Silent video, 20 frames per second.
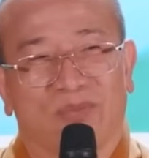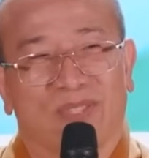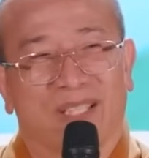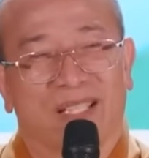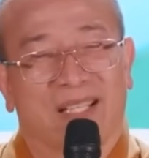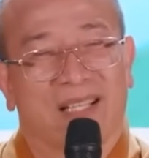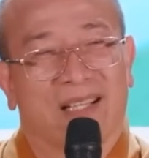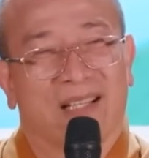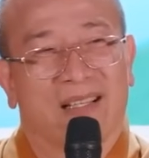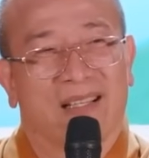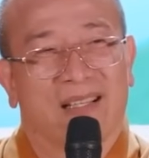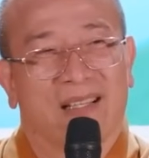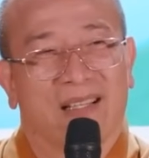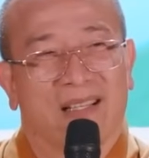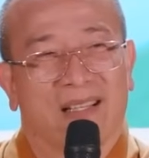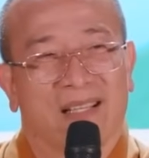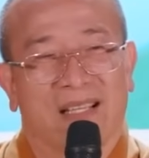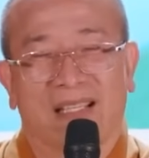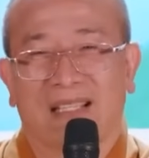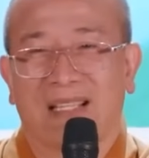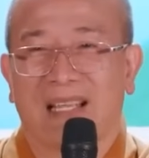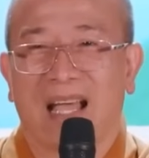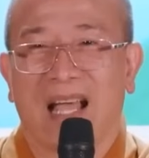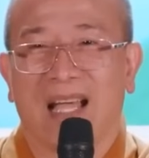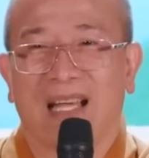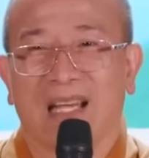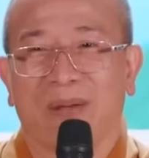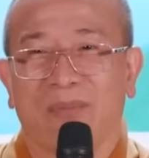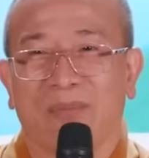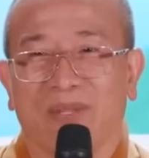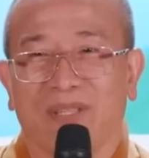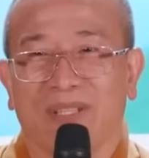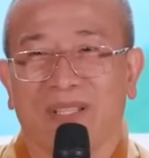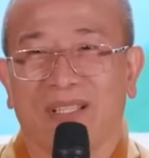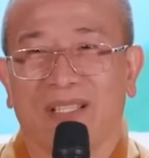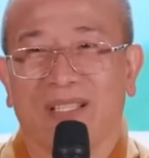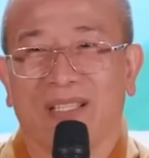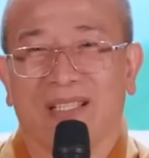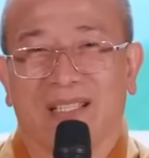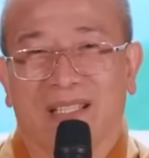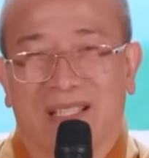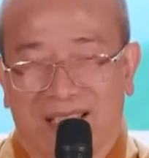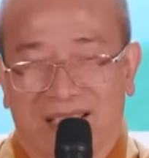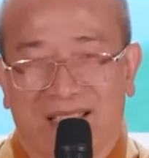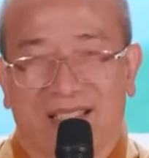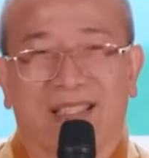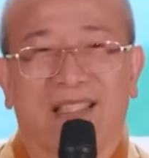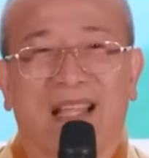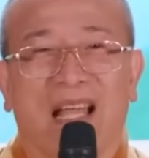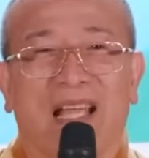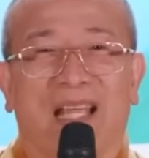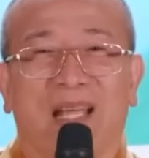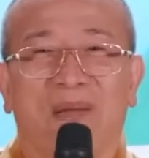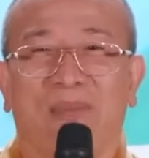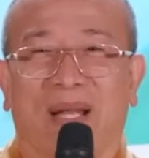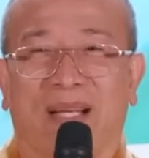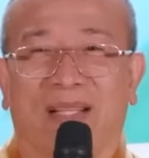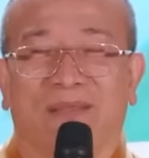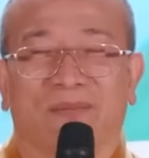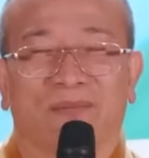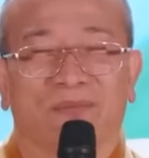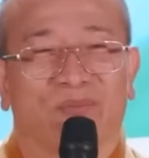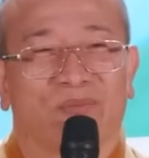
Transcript: À, cách đây hai năm là tớ đi, tớ thay cái mặt